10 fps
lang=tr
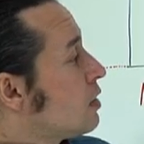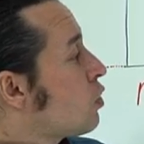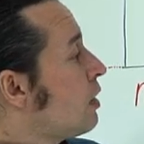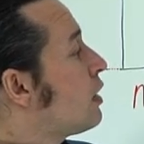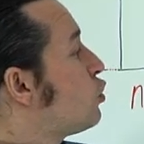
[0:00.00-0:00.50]

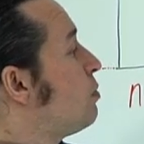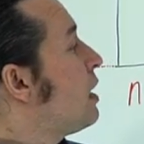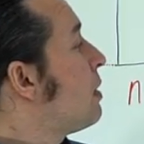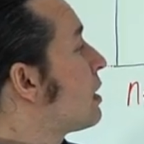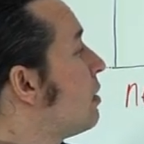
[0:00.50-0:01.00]
Sonraki
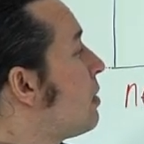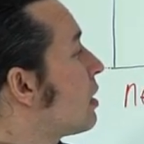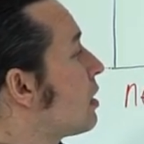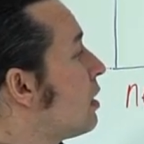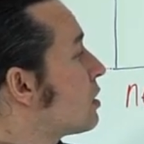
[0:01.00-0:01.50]
cümleye bakalım
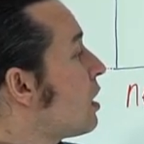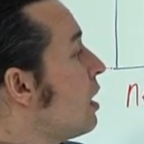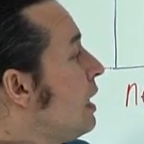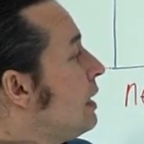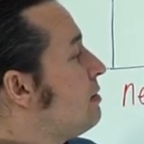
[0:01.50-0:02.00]
arkadaşlar.
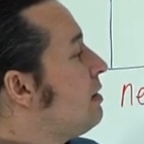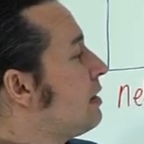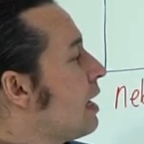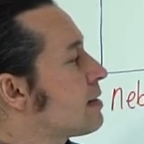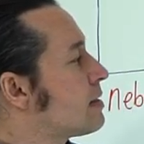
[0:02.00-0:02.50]

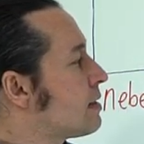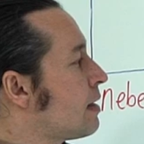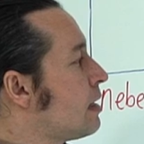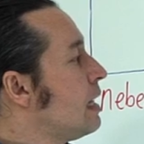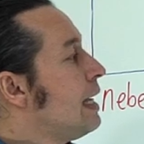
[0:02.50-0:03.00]
Die
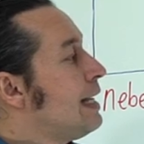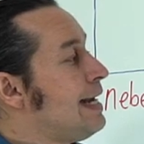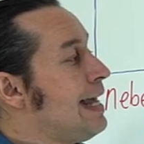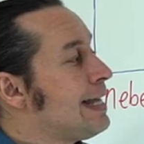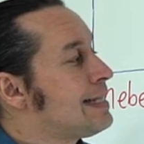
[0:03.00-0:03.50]
Katze
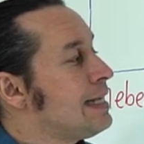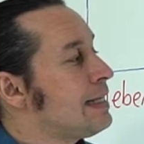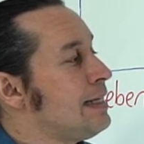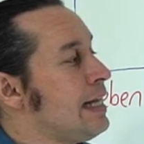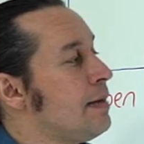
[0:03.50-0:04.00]
legt
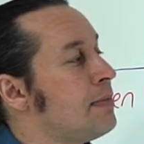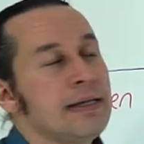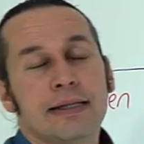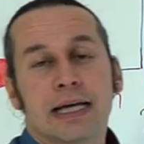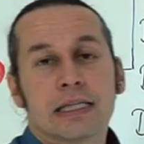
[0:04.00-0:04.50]
sich
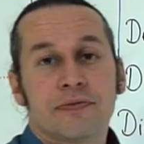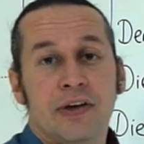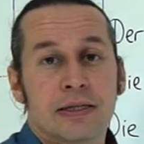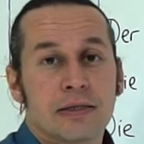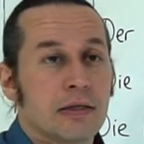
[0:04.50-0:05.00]
neben das
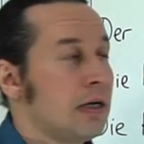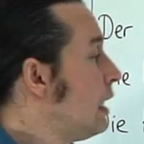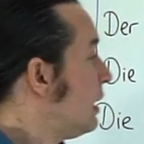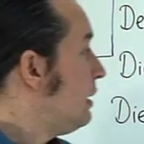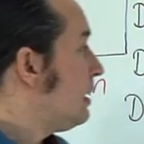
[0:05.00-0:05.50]
Fenster.
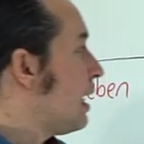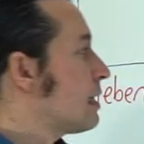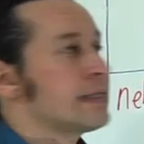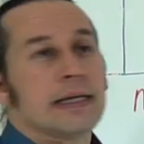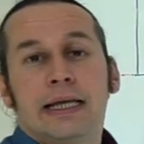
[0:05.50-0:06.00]
Die
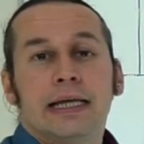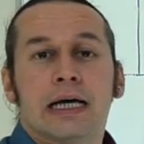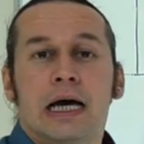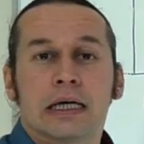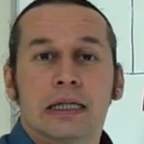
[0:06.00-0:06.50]
Katze
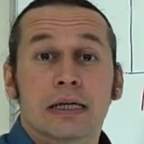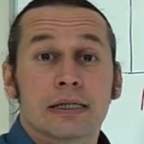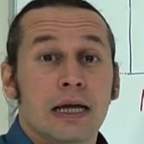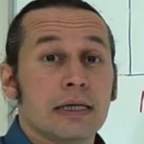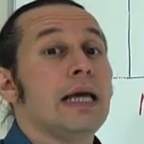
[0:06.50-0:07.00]
neydi
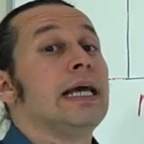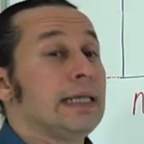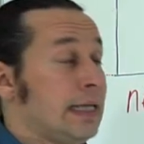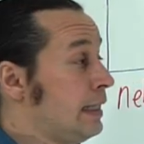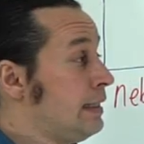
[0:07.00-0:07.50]
arkadaşlar?
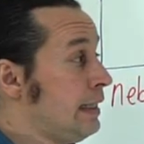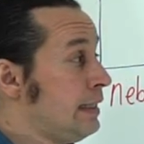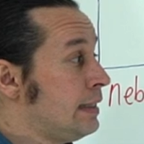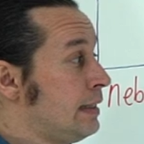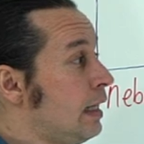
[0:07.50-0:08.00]

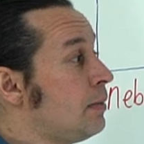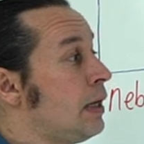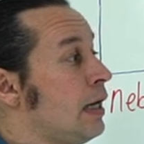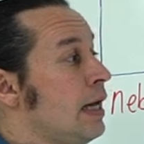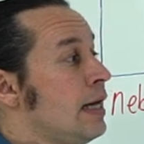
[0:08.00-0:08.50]
Kediydi değil
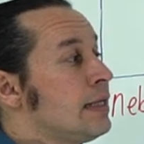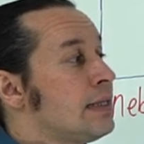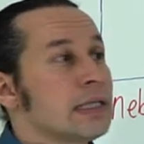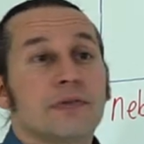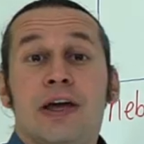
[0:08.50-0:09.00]
mi?
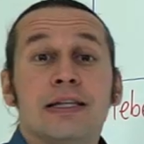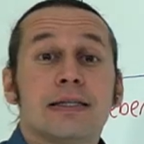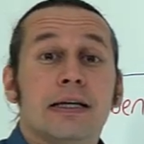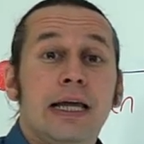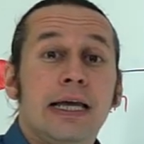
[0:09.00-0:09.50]
Das
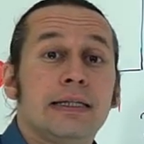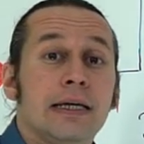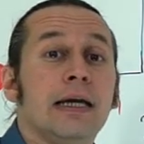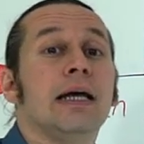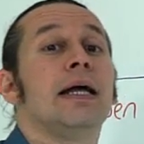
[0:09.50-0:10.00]
Fenster
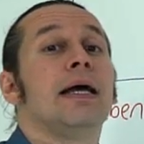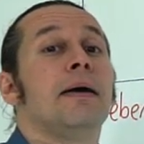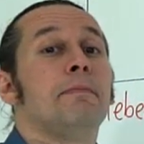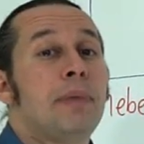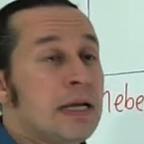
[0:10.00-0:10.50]
neydi?
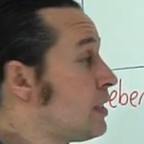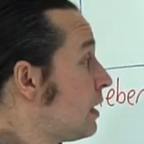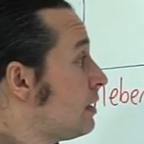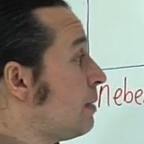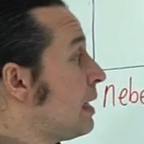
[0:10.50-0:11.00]

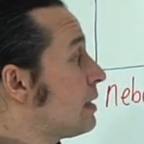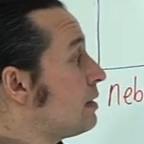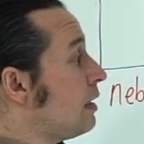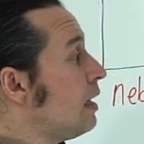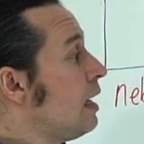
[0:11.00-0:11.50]
Pencere
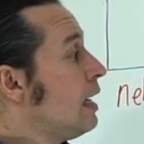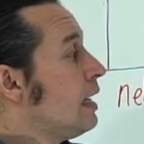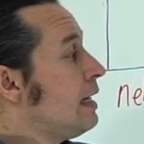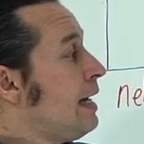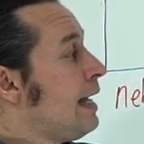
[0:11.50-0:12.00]
demekti.
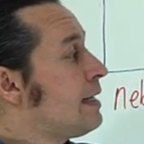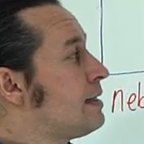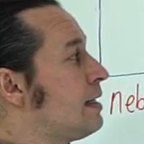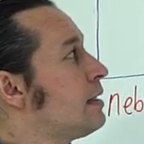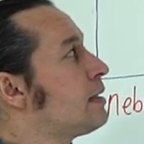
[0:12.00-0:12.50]

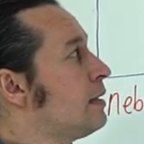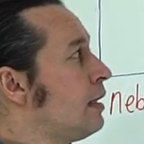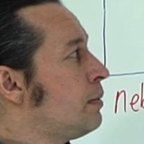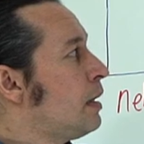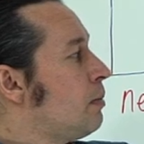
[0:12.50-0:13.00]
Leipzig
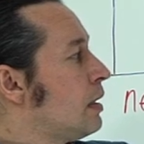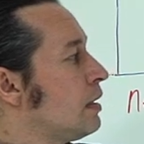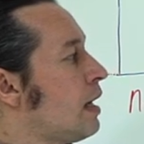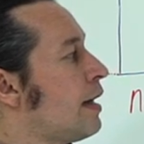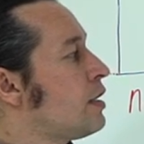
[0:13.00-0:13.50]
değil mi?
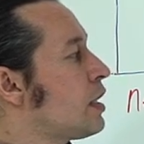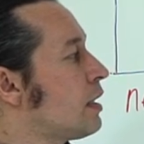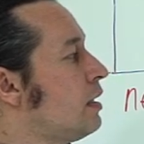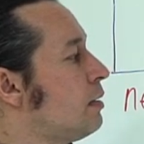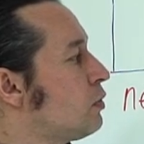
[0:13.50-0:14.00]
Bakın aynı
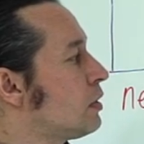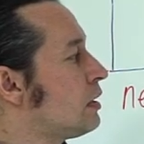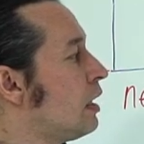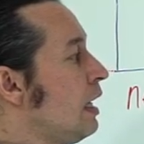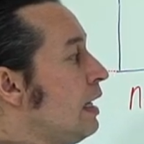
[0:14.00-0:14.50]
şekilde
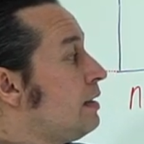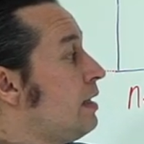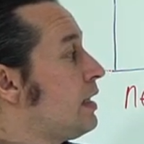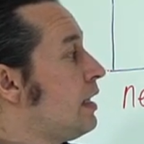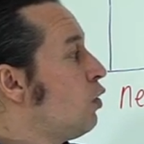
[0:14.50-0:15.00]
burada da
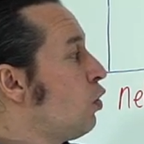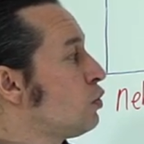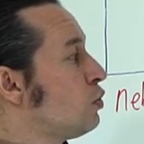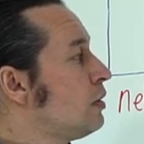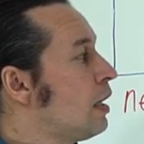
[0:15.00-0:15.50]
tekil
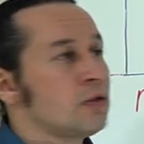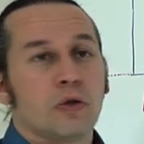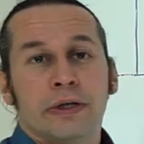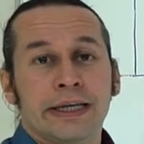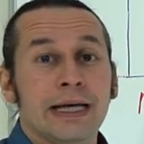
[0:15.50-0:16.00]
olduğundan
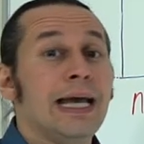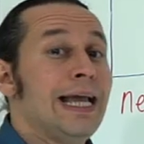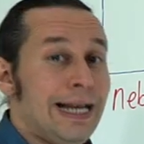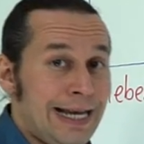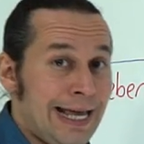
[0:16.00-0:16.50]
dolayı
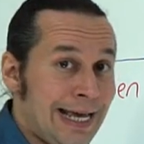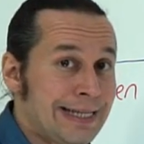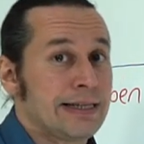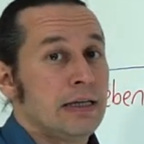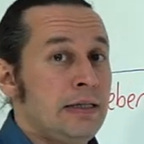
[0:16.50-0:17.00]

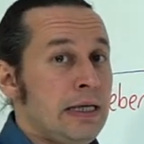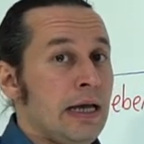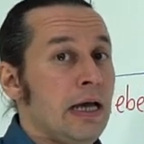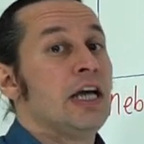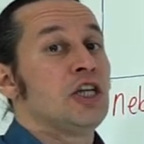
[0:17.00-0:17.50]
Licht
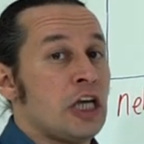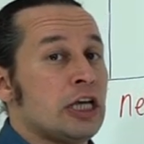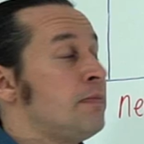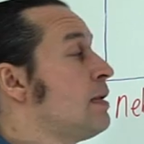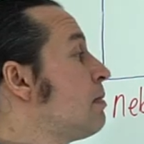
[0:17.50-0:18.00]
diye
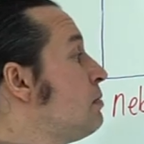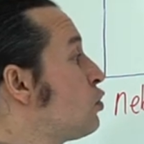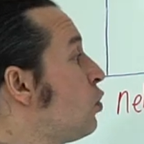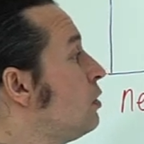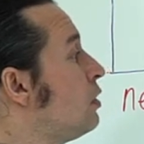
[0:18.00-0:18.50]

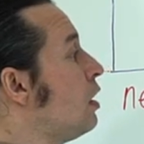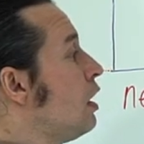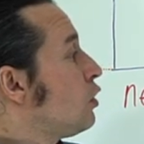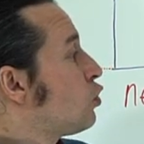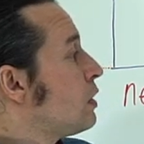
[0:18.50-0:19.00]
çekimlenmiş oluyor.
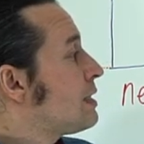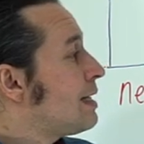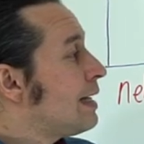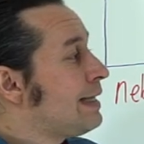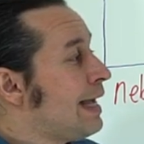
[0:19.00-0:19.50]

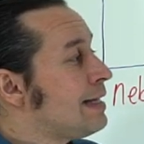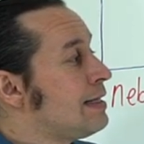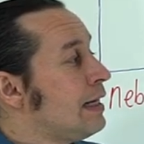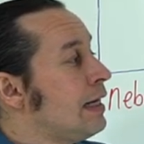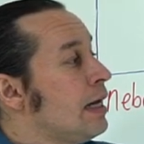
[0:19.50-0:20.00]
Dolayısıyla
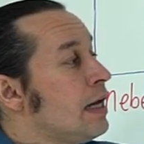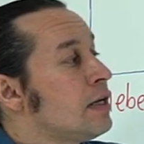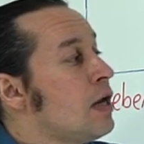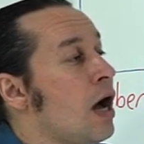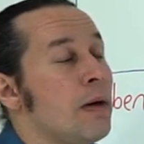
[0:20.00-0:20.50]
kedi
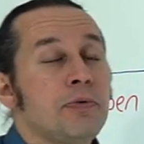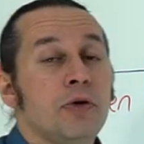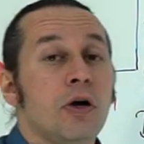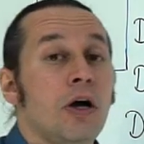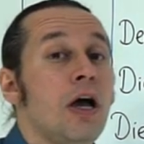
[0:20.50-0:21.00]
ne
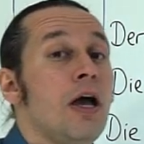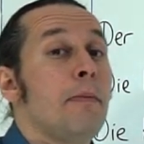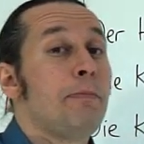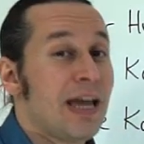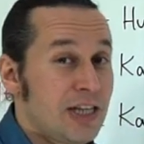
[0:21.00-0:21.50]
yapıyor?
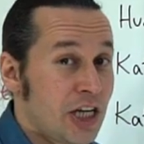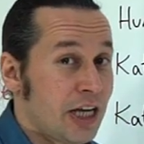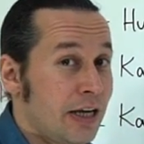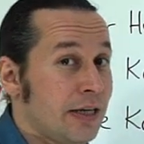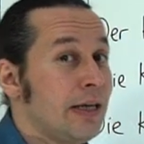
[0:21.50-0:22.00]

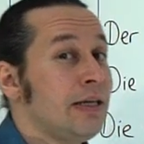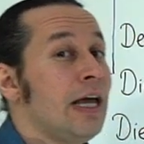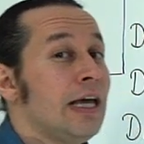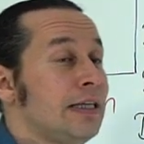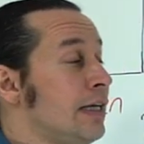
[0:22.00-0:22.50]

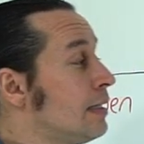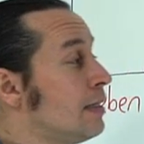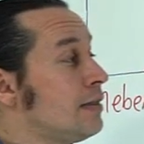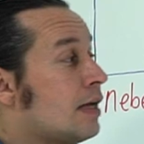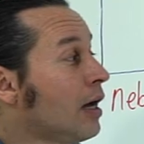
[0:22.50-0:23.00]
Pencerenin
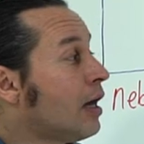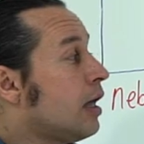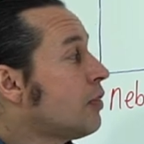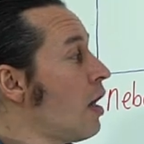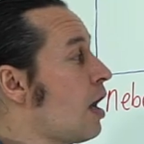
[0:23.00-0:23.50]
yanında
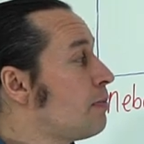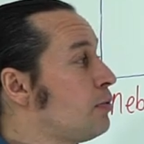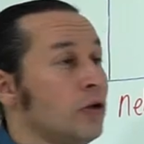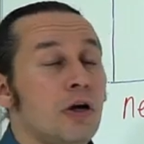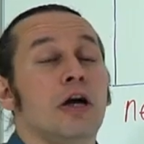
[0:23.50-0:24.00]
ne
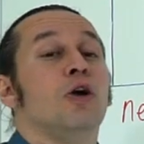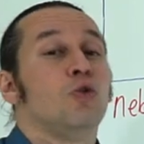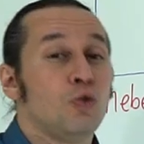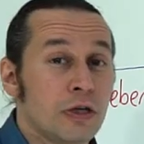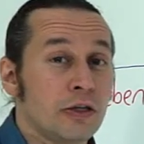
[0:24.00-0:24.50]
yapıyor?
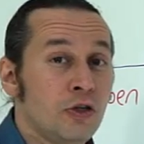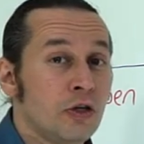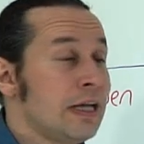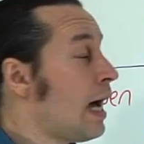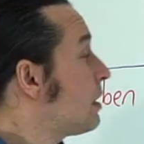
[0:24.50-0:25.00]

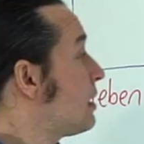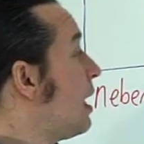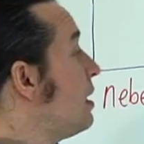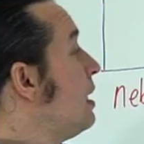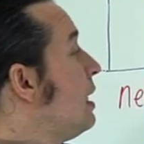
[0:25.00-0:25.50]
Uzanıyor
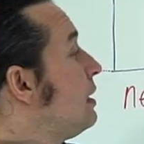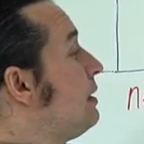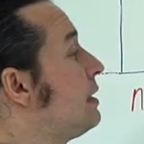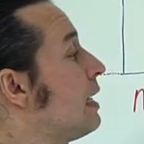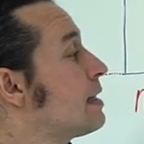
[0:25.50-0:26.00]
derken
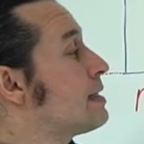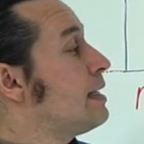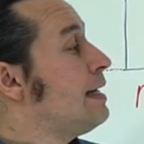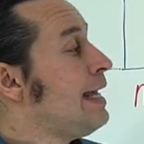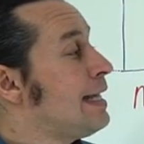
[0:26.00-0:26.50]
Die
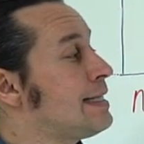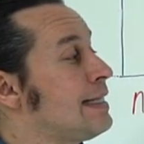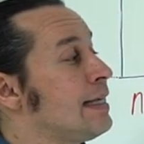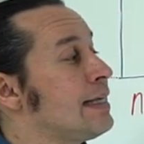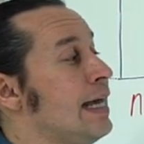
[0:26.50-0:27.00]
Katze legt
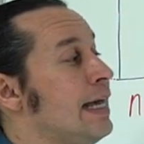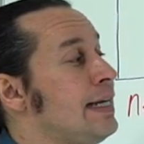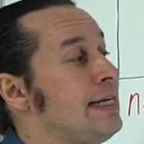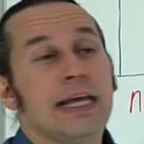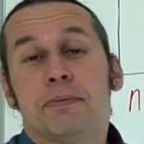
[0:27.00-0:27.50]
sich
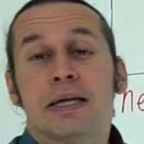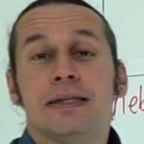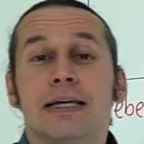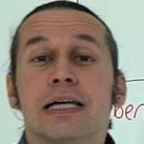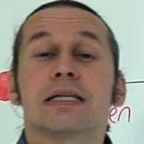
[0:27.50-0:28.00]

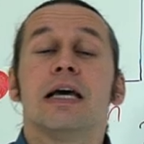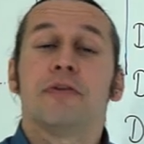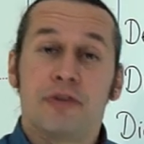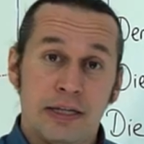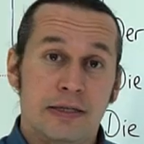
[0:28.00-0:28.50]
neben das
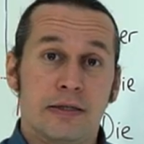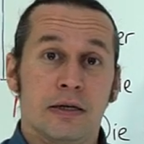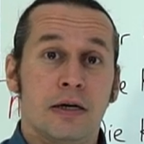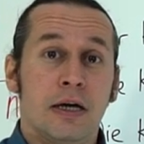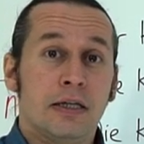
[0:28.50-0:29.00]

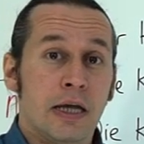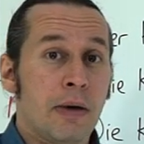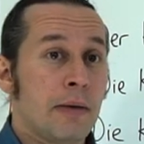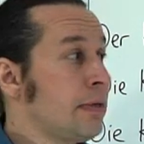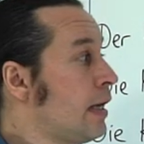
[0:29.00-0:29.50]
Fenster
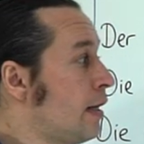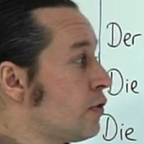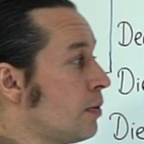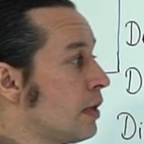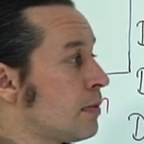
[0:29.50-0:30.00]
demem
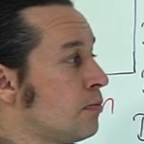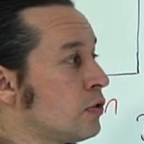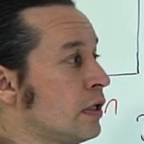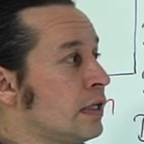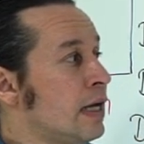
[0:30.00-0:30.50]
gerekiyor. Bakın
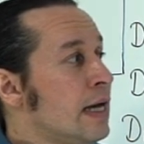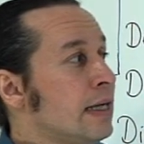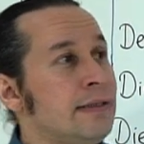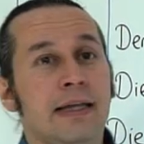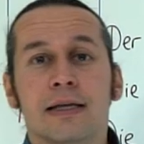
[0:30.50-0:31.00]
buradaki
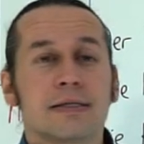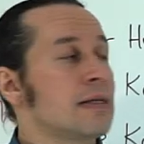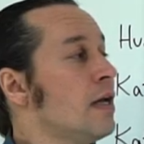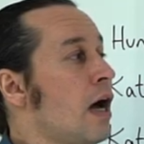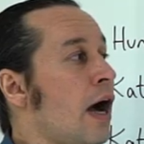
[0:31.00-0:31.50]

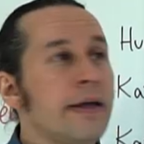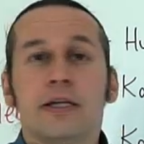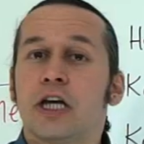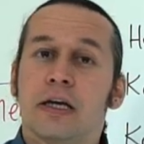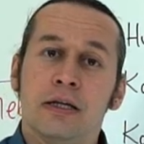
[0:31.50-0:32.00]
das
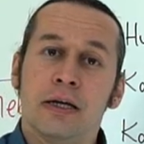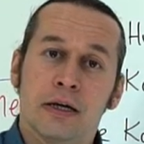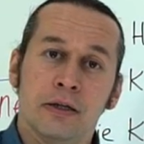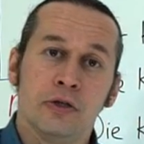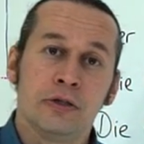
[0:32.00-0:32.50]
aynı şekilde
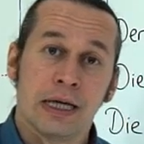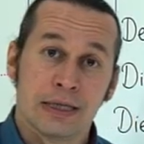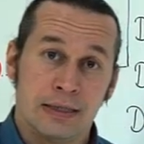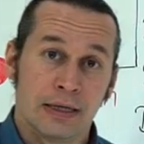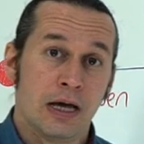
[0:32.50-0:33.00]
kalıyor
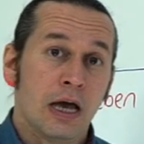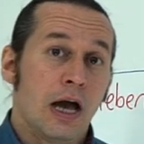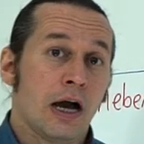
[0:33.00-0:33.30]
das'ta.